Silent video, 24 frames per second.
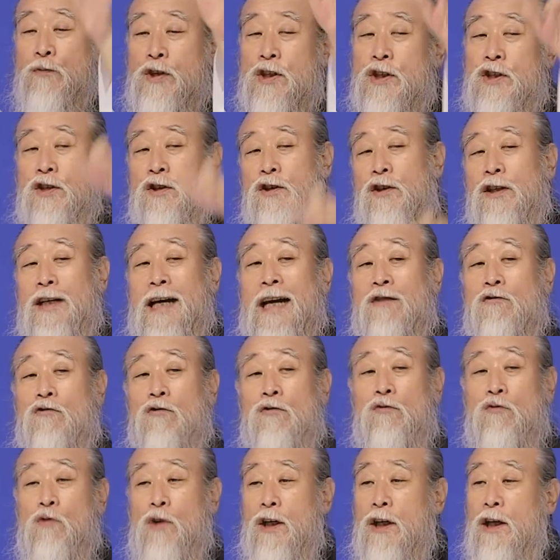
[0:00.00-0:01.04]
지식을
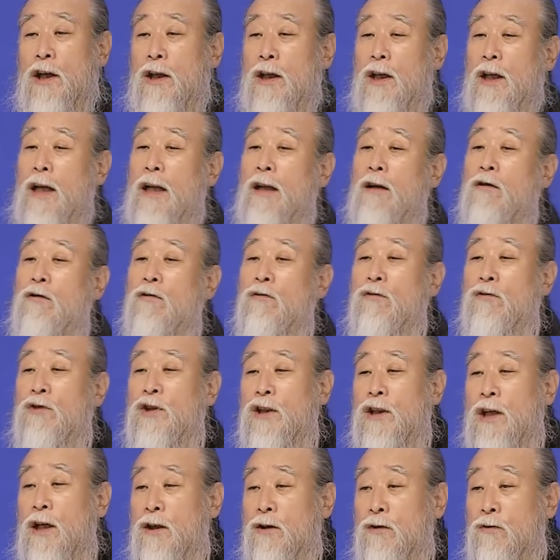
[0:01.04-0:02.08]
갖출 동안에 인류는
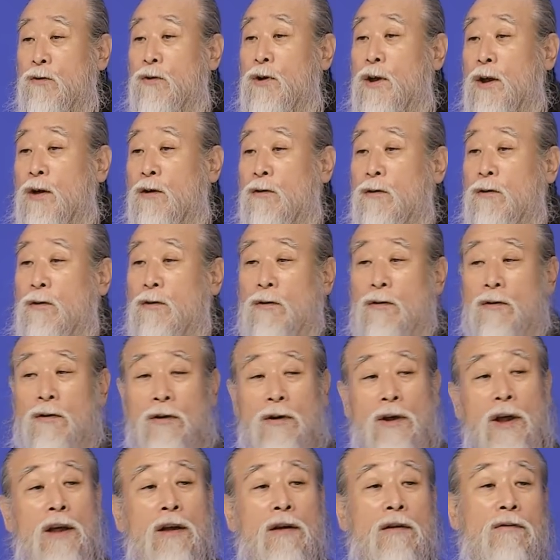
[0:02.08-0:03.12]
기다리고
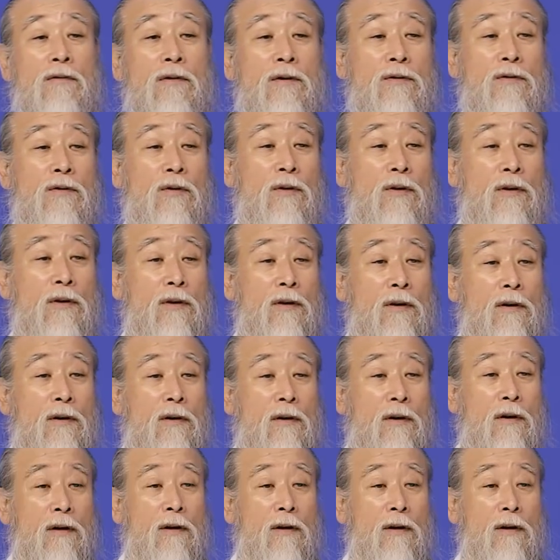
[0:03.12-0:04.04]
있고, 인류는 또